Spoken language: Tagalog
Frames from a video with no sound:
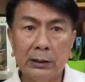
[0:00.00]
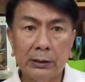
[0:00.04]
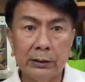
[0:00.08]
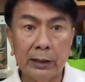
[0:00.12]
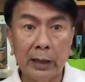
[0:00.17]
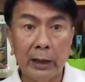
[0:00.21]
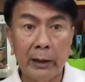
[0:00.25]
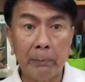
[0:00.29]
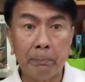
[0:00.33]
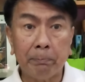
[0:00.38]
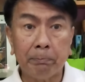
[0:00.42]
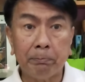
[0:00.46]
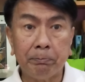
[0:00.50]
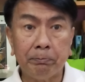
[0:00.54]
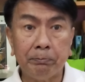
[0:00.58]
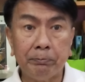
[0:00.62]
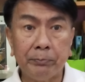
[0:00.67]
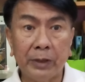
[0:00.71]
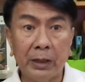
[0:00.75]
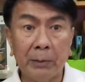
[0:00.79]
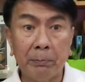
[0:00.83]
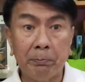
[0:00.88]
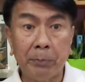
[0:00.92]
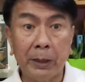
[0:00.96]
na
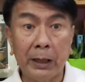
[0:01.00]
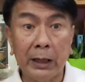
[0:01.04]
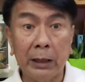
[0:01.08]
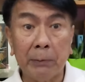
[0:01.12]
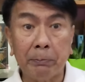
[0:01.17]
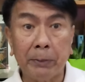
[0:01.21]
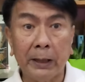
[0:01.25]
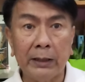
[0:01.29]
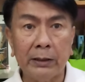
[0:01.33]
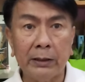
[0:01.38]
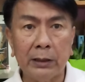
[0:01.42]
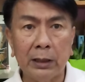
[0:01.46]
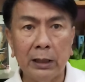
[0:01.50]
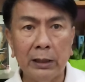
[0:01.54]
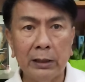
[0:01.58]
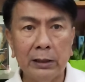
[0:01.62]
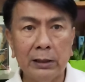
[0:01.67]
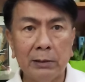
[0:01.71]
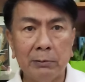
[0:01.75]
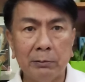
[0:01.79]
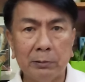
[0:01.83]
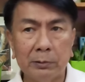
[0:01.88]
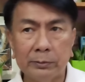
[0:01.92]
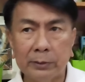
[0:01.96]
na verify nila
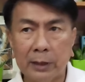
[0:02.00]
na